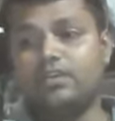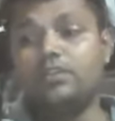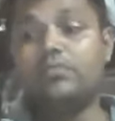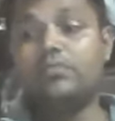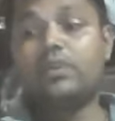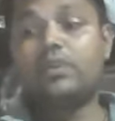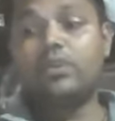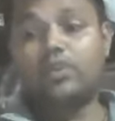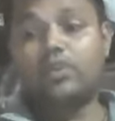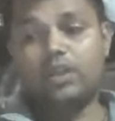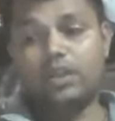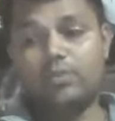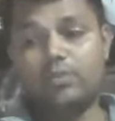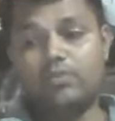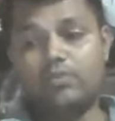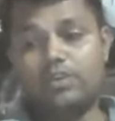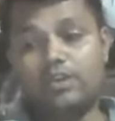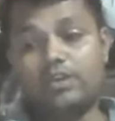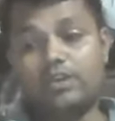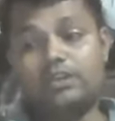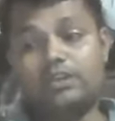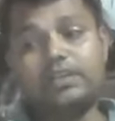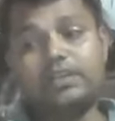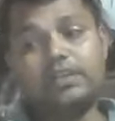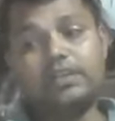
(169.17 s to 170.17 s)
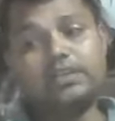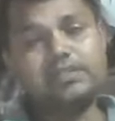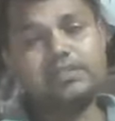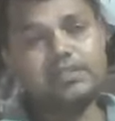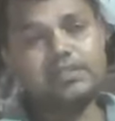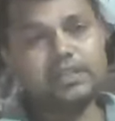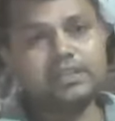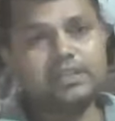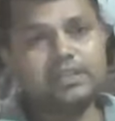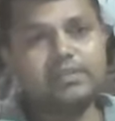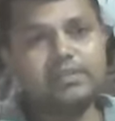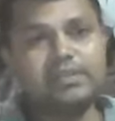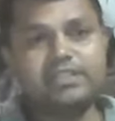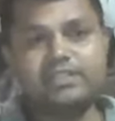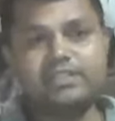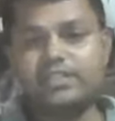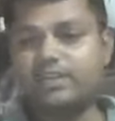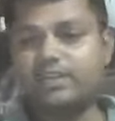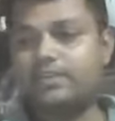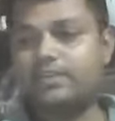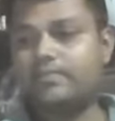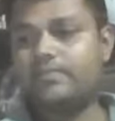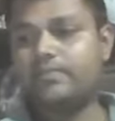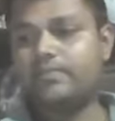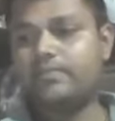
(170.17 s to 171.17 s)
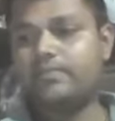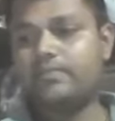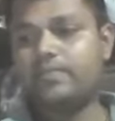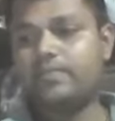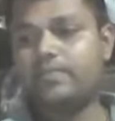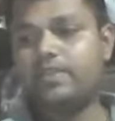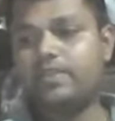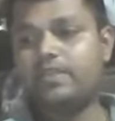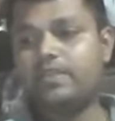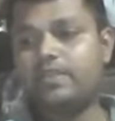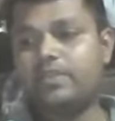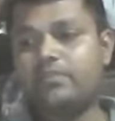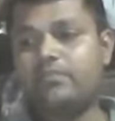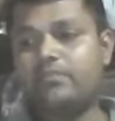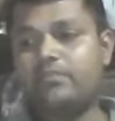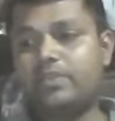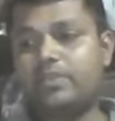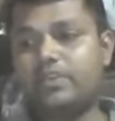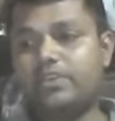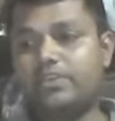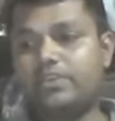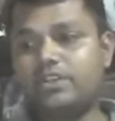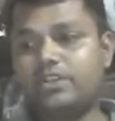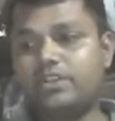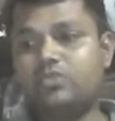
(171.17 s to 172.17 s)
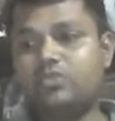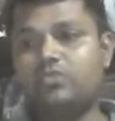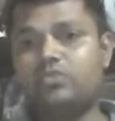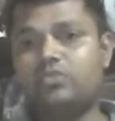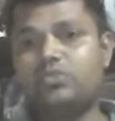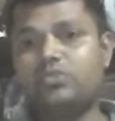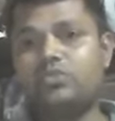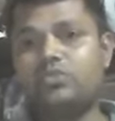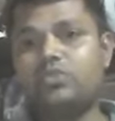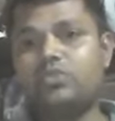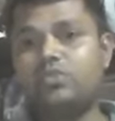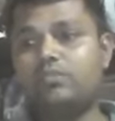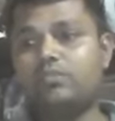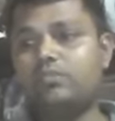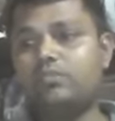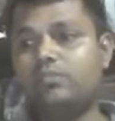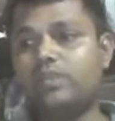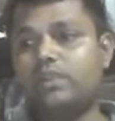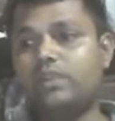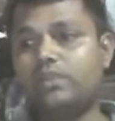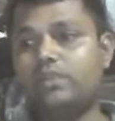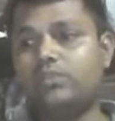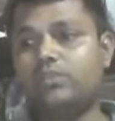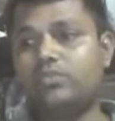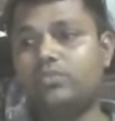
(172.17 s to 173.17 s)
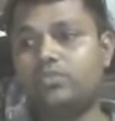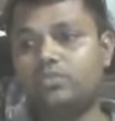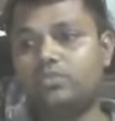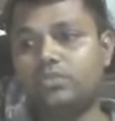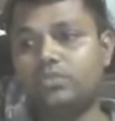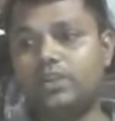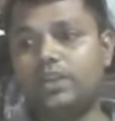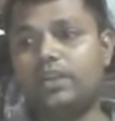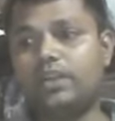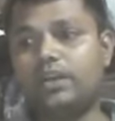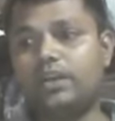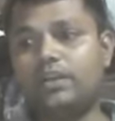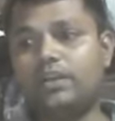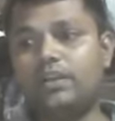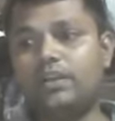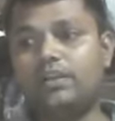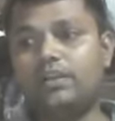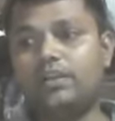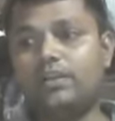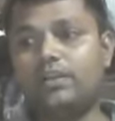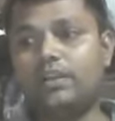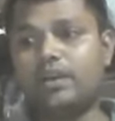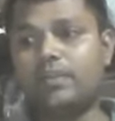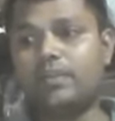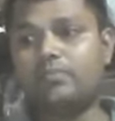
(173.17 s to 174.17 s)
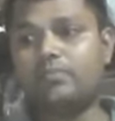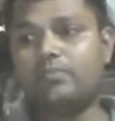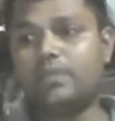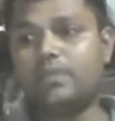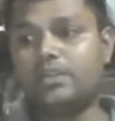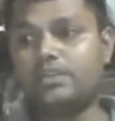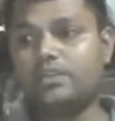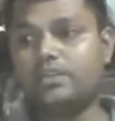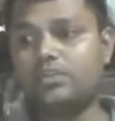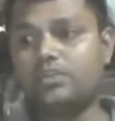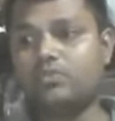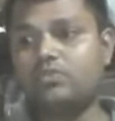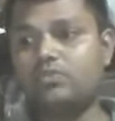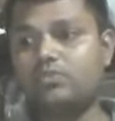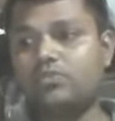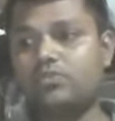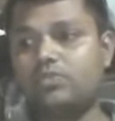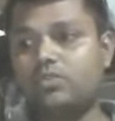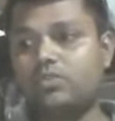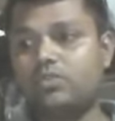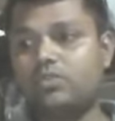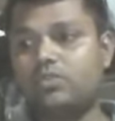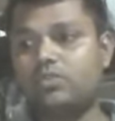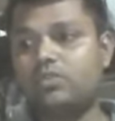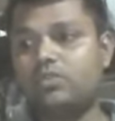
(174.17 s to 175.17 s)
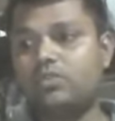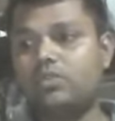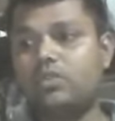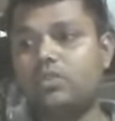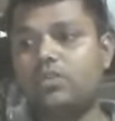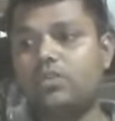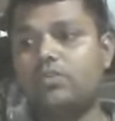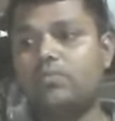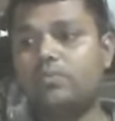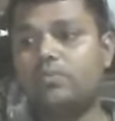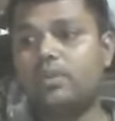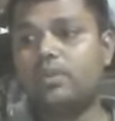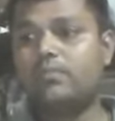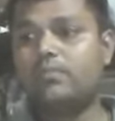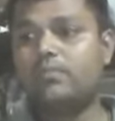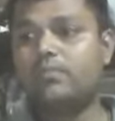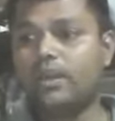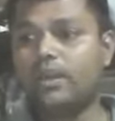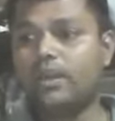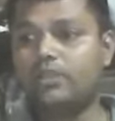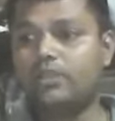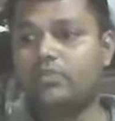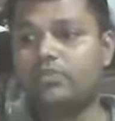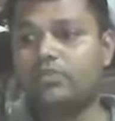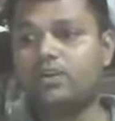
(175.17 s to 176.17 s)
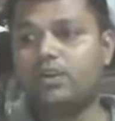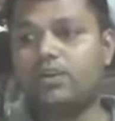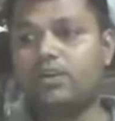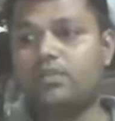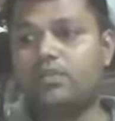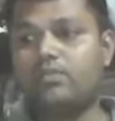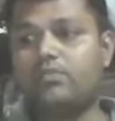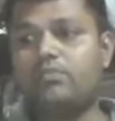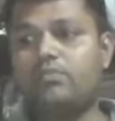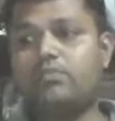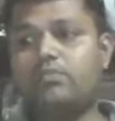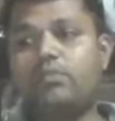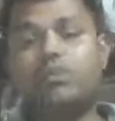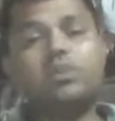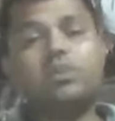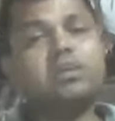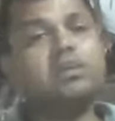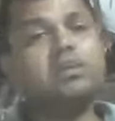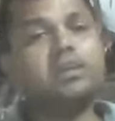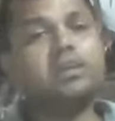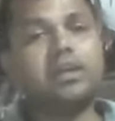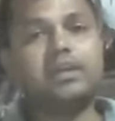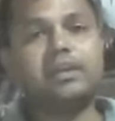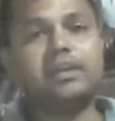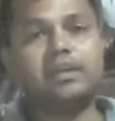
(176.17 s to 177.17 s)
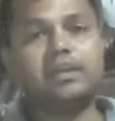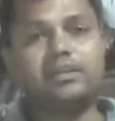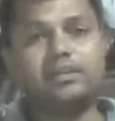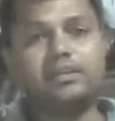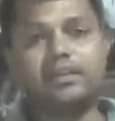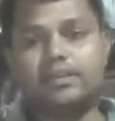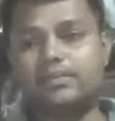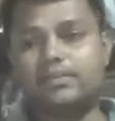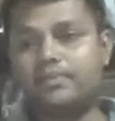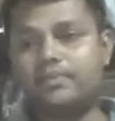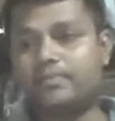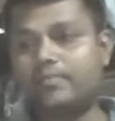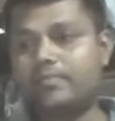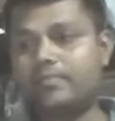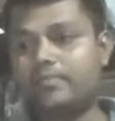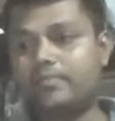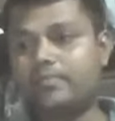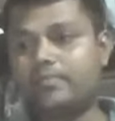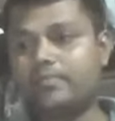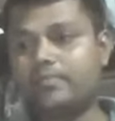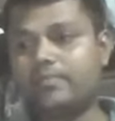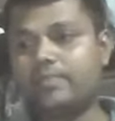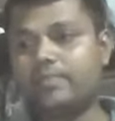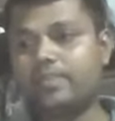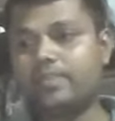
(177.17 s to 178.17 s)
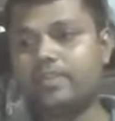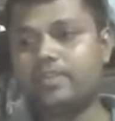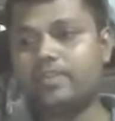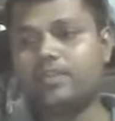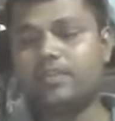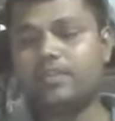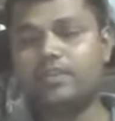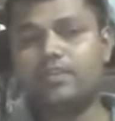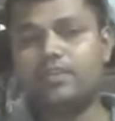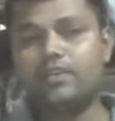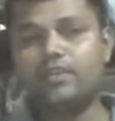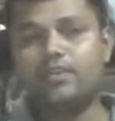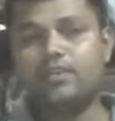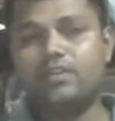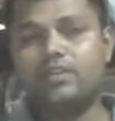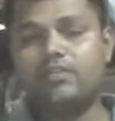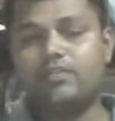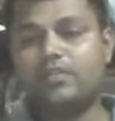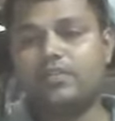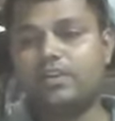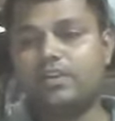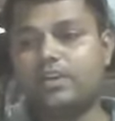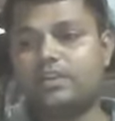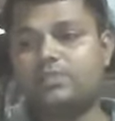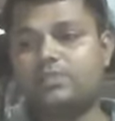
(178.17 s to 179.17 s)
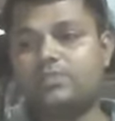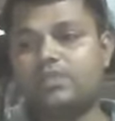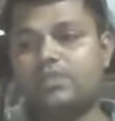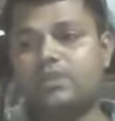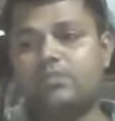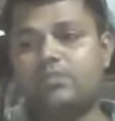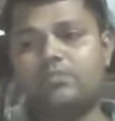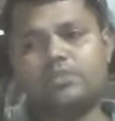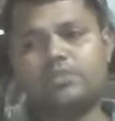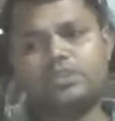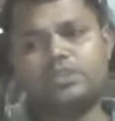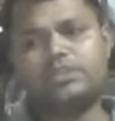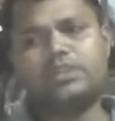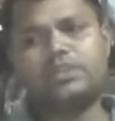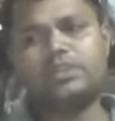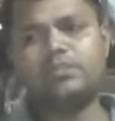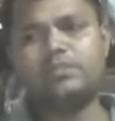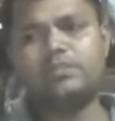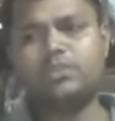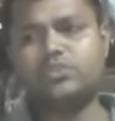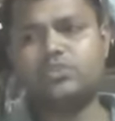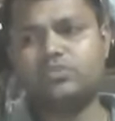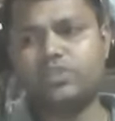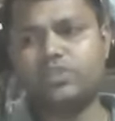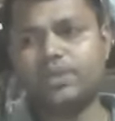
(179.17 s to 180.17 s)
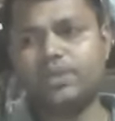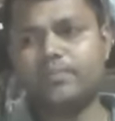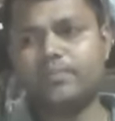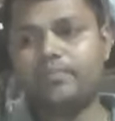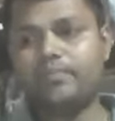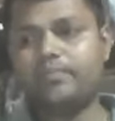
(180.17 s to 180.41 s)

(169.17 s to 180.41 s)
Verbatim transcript: मनोहरलाल बोला यही शर्त है बच्चा पी जाऊं तो बिल तू देगा ना सकूं तो बिल मैं दूंगा बोल क्या कहता है विकास बोला मुझे शर्त मंजूर है